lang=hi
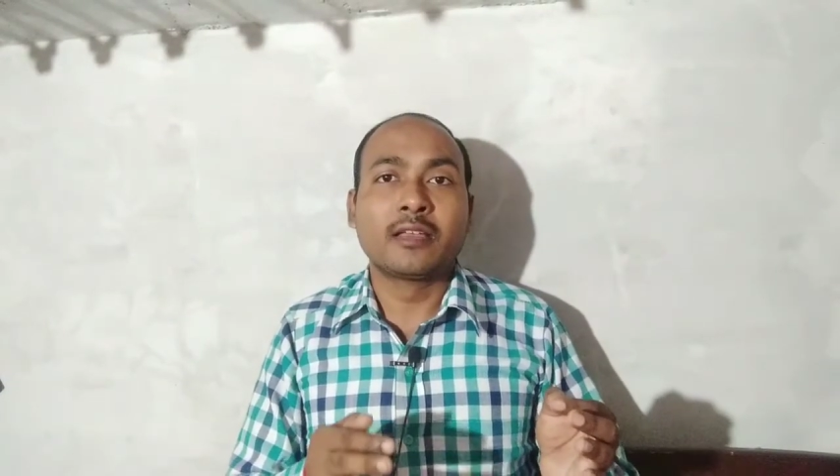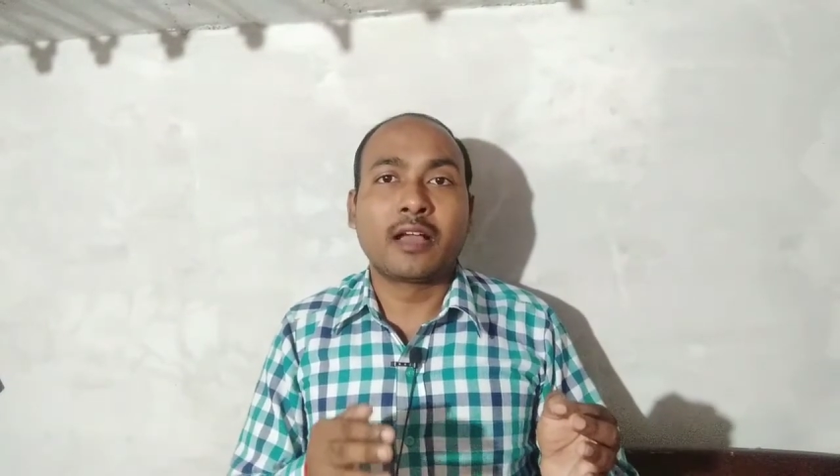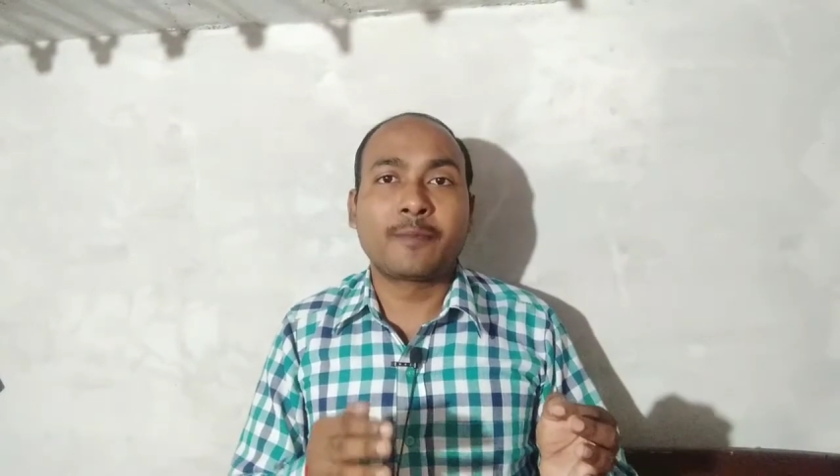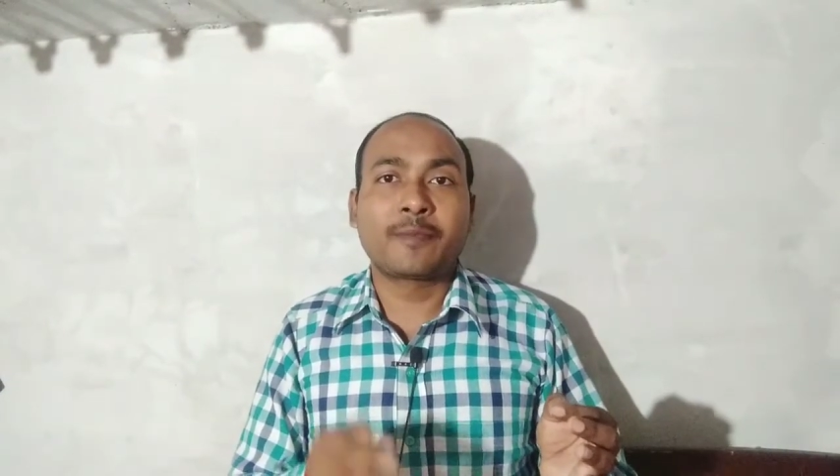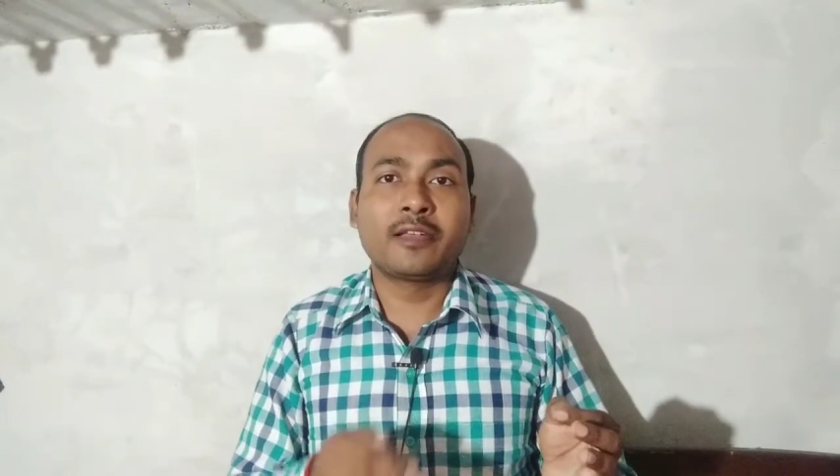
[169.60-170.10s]

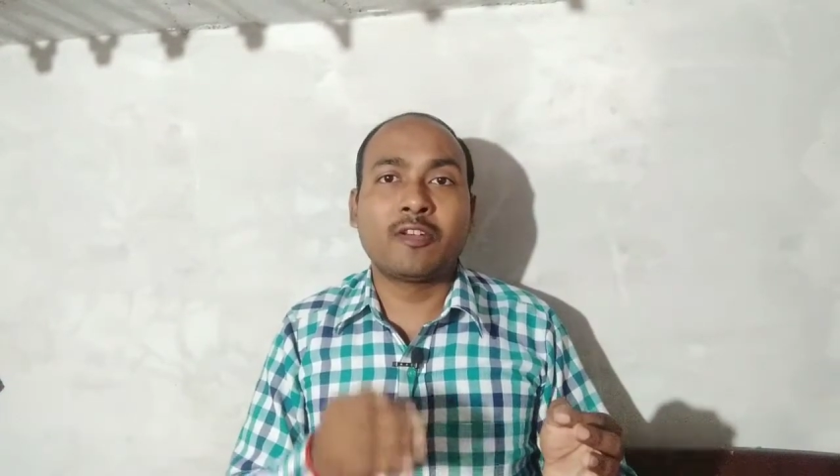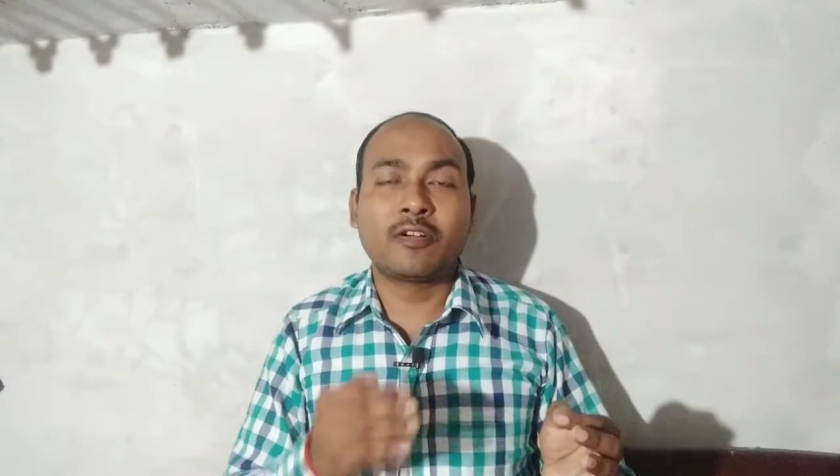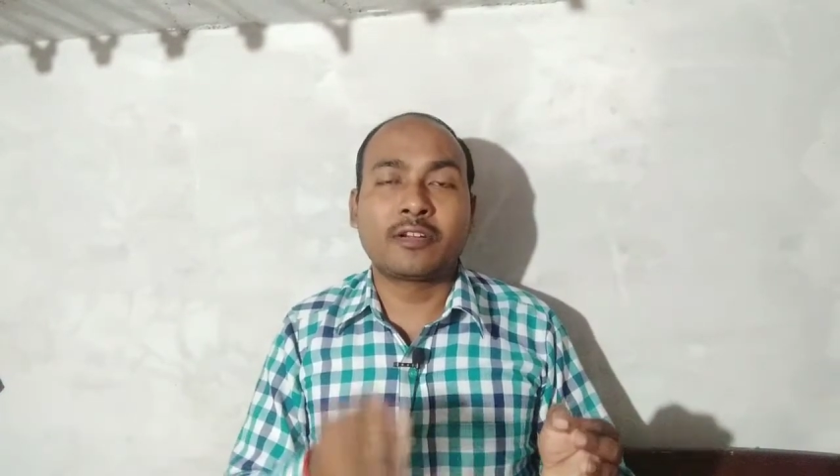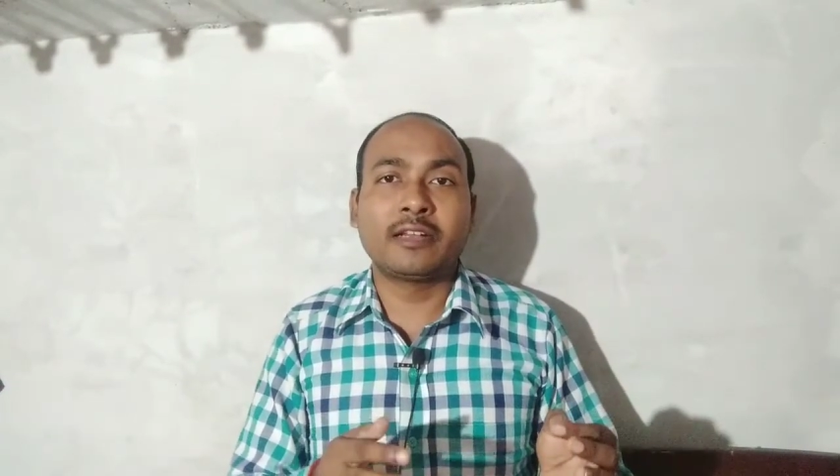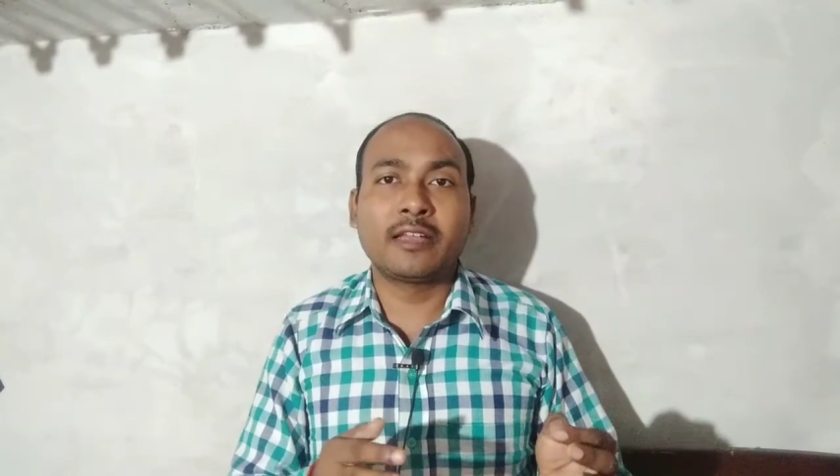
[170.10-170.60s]
आपकी
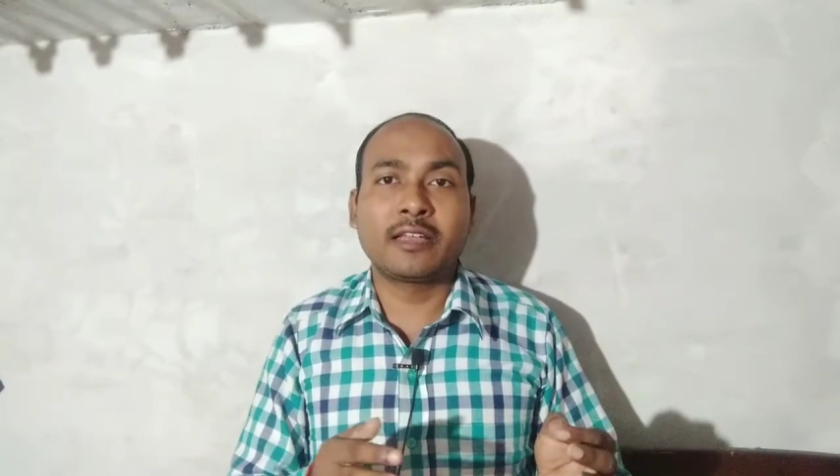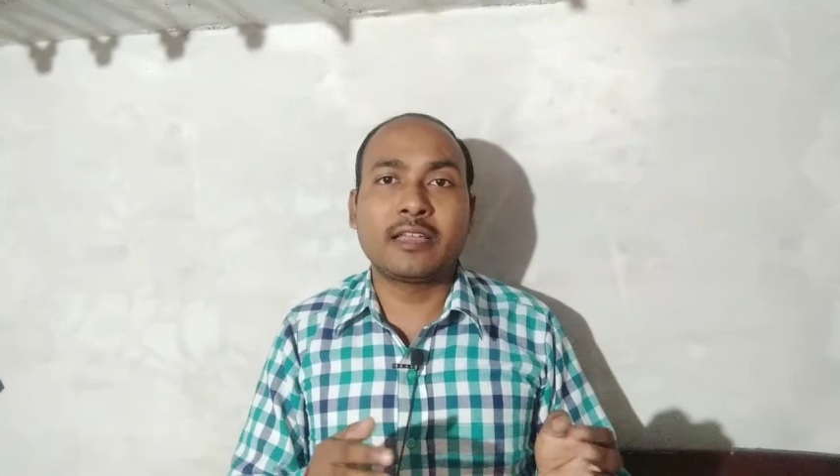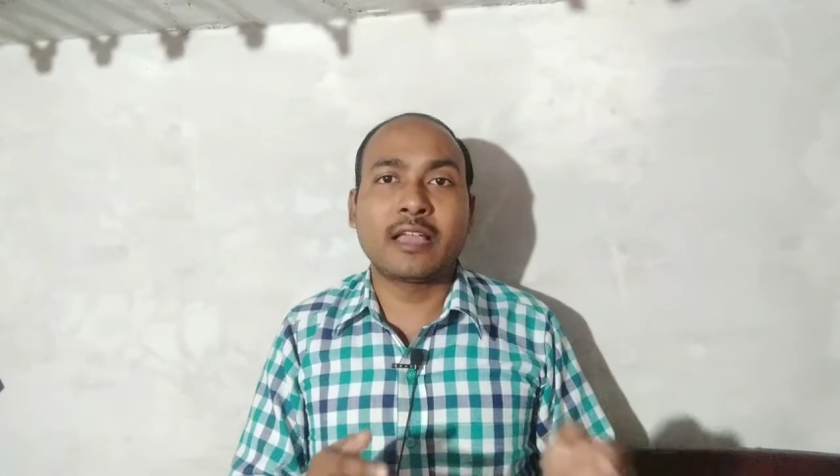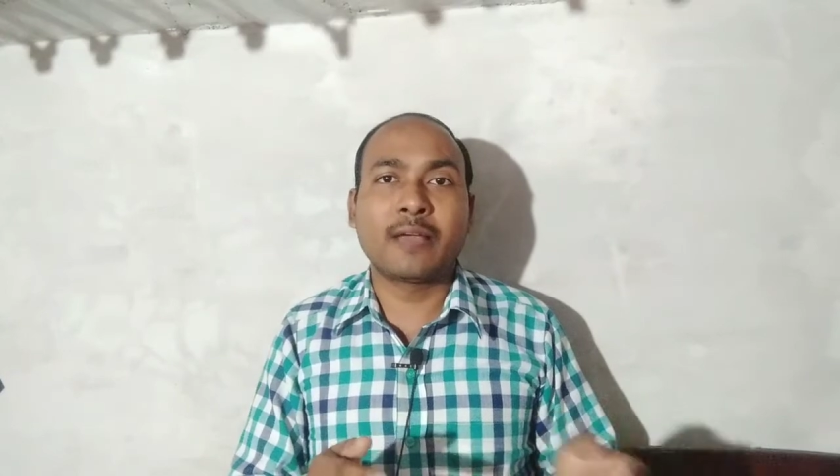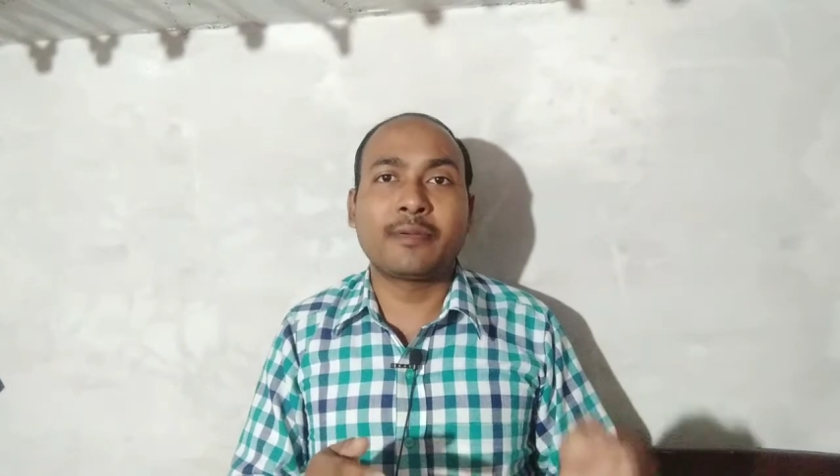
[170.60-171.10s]
लॉटरी लगी या